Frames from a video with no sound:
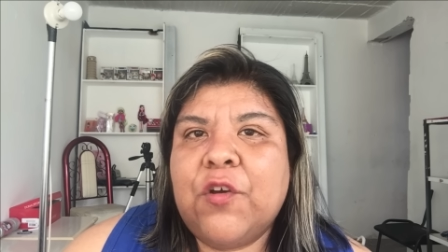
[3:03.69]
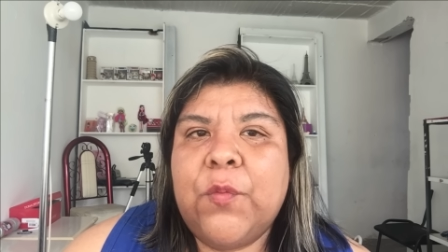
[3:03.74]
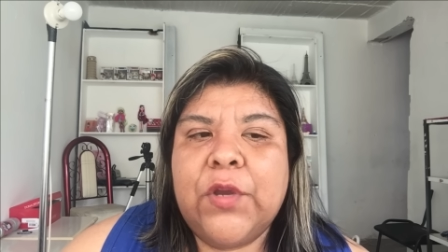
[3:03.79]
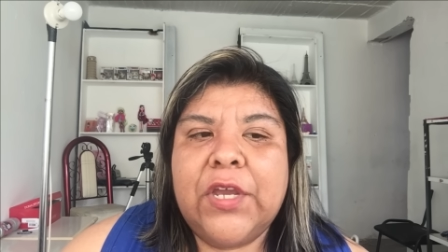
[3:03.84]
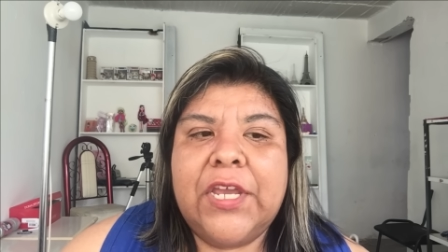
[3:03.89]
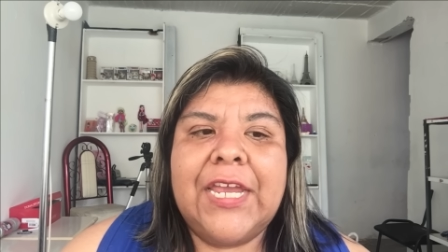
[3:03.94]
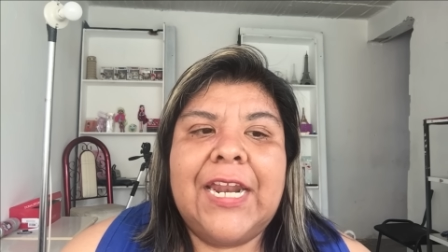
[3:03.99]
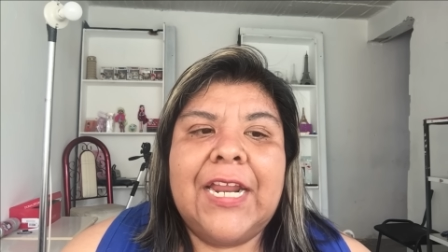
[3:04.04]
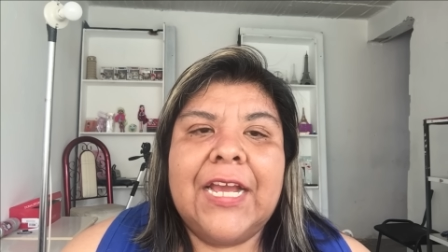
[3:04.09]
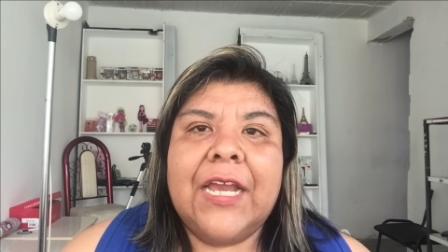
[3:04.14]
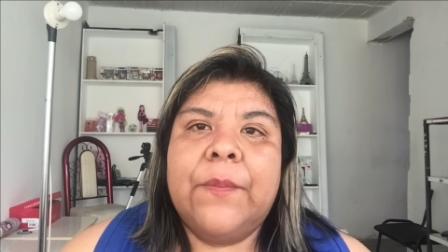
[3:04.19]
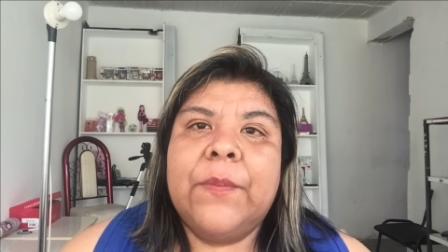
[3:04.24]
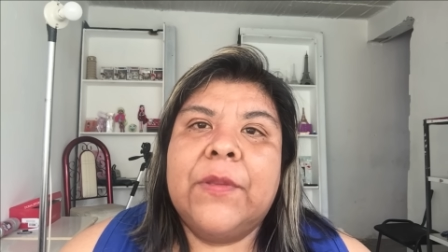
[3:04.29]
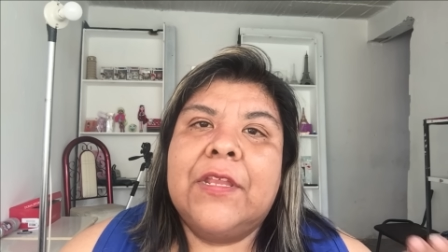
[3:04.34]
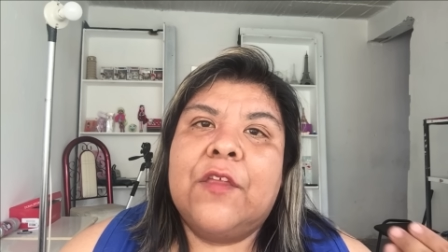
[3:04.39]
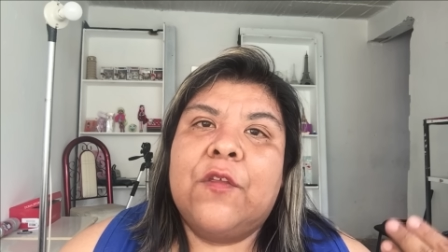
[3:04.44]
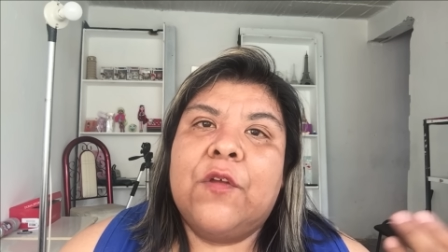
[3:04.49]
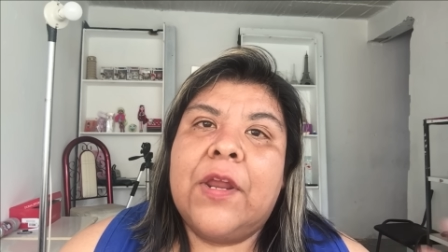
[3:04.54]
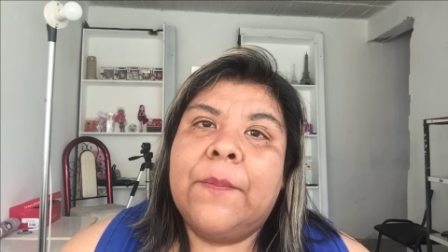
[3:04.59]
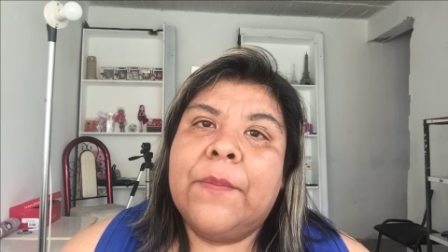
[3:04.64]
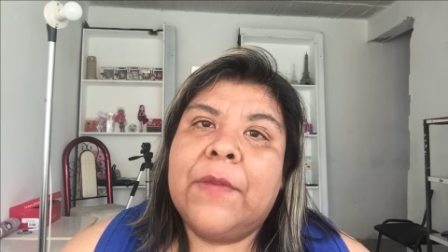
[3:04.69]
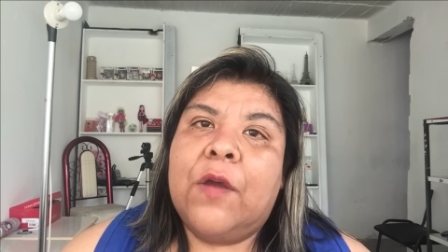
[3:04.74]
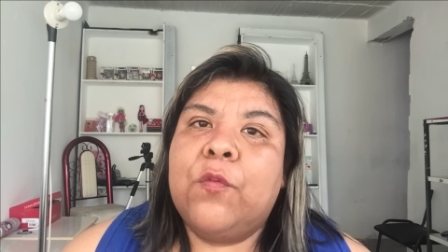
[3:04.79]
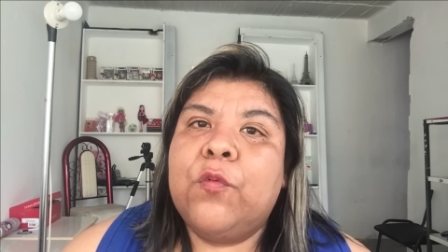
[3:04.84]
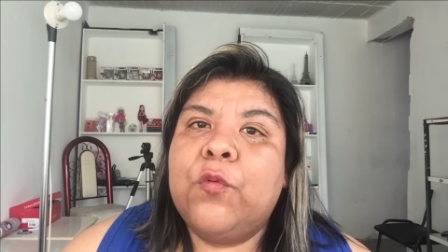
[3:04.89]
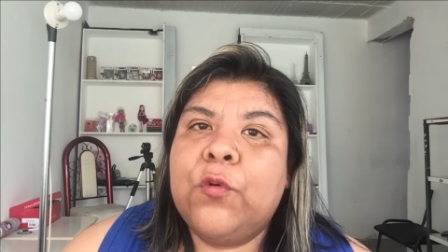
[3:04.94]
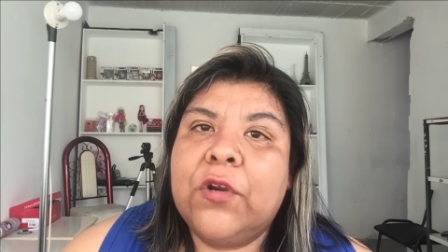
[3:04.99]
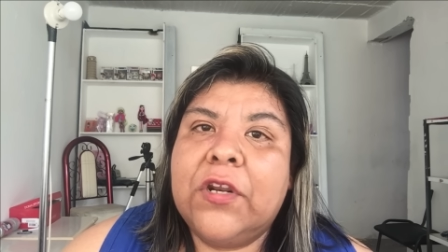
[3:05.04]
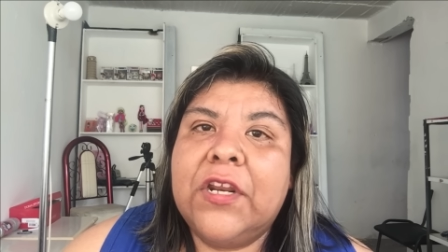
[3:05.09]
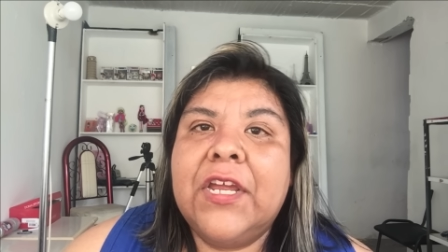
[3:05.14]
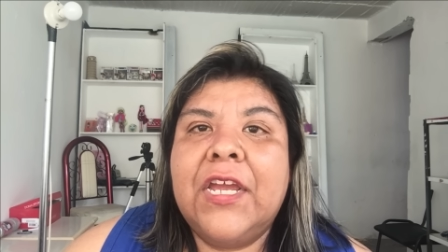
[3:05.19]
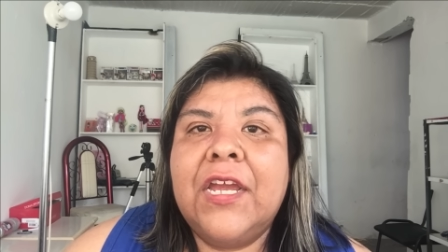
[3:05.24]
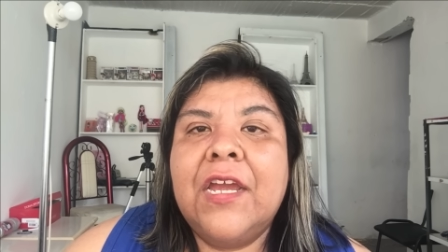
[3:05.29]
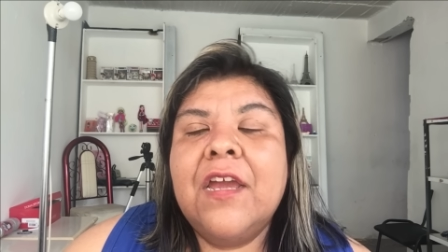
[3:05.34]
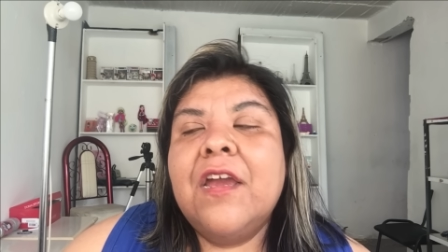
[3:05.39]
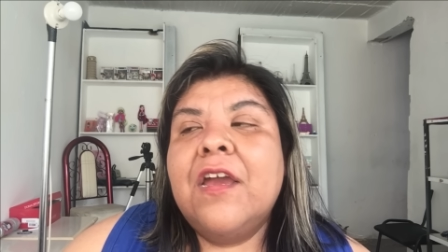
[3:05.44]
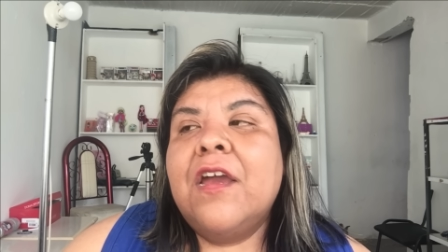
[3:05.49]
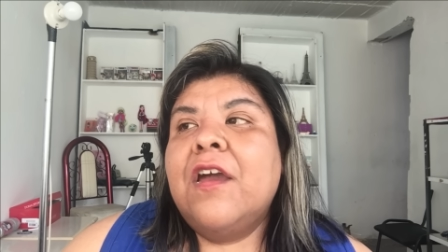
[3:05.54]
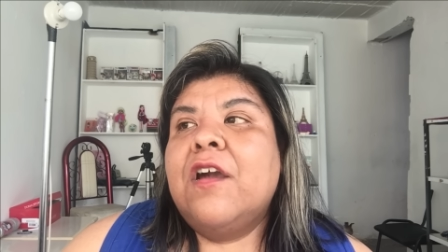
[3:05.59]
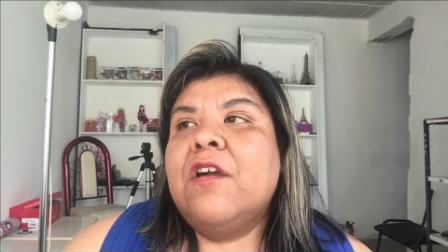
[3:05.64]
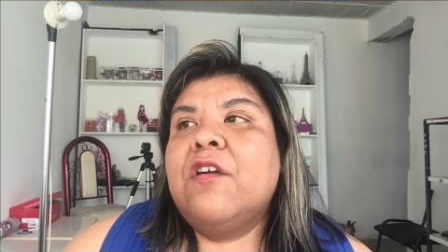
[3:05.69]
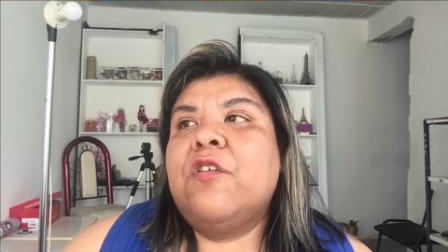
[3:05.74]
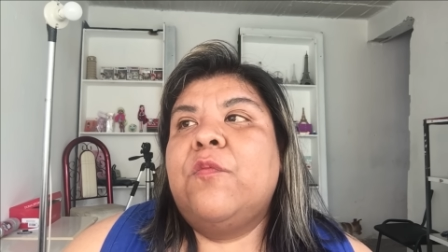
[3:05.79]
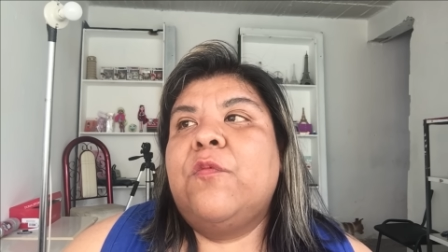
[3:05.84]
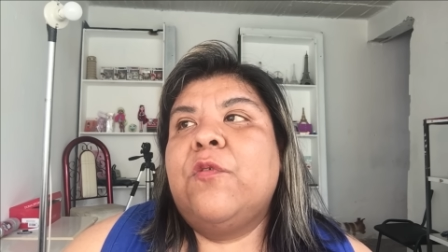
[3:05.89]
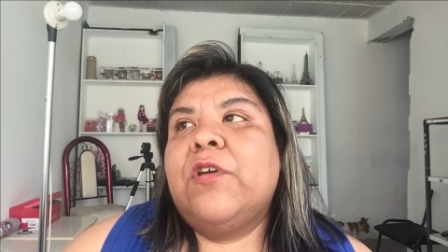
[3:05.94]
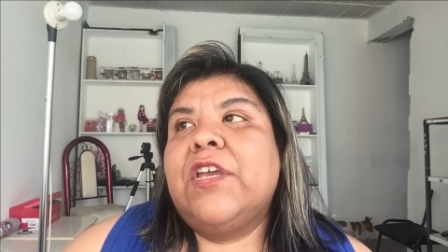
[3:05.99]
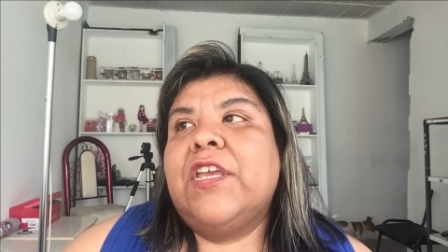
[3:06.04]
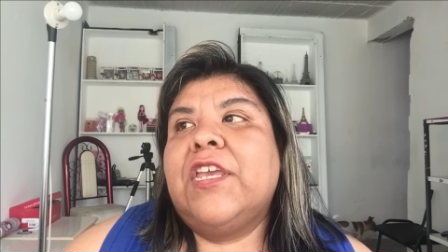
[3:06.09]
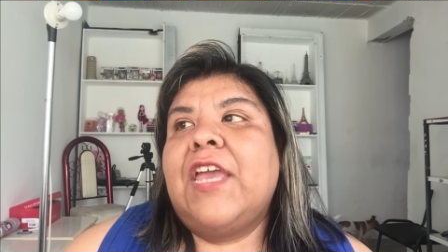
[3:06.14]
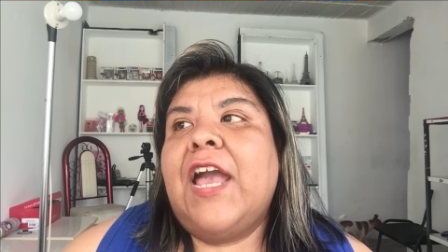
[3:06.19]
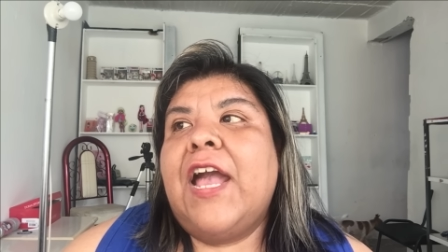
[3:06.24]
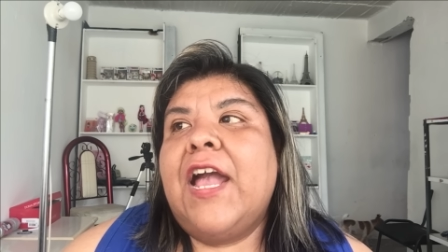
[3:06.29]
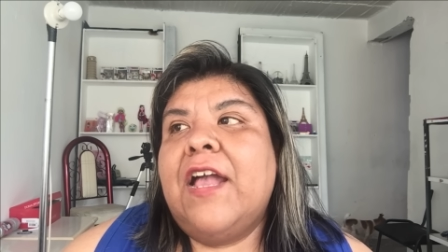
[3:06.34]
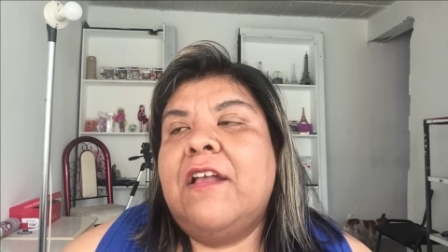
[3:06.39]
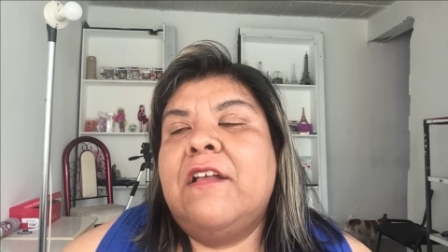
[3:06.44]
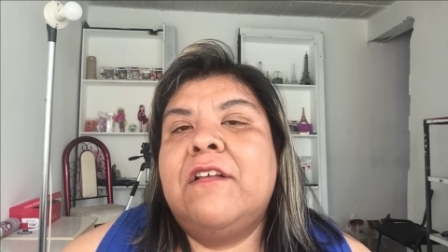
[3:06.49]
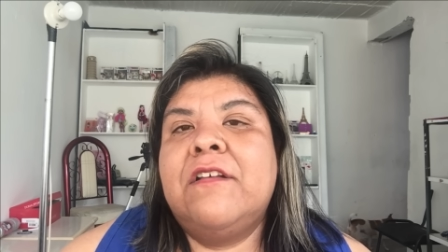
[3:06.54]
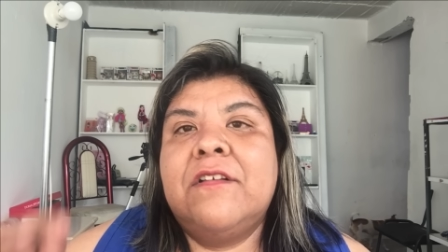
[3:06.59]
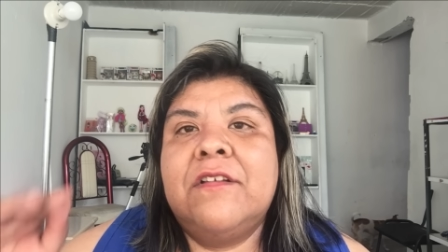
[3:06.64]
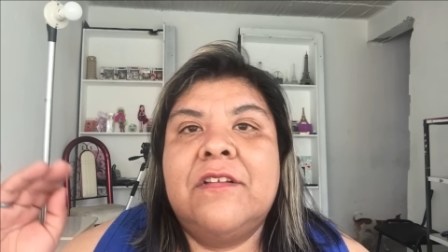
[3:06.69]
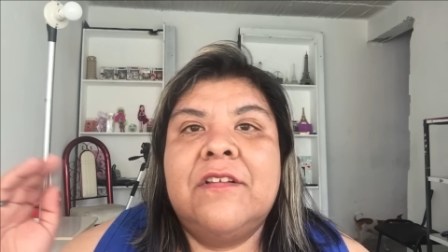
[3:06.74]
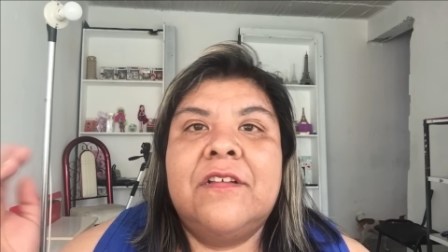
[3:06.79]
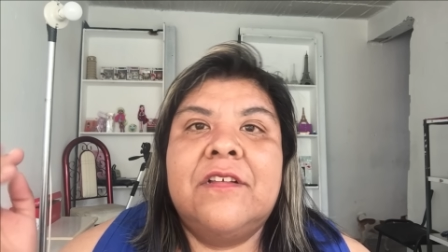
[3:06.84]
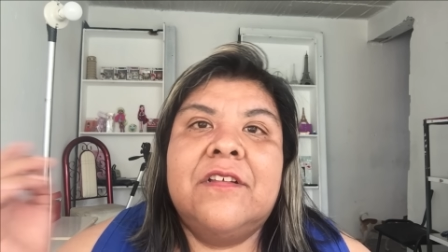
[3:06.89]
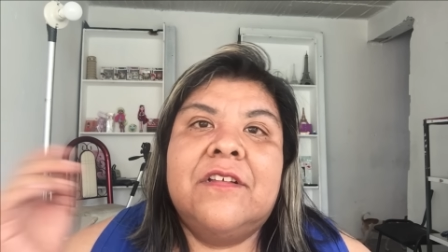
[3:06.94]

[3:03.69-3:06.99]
como que ya la caminadora me aburre, como que ya,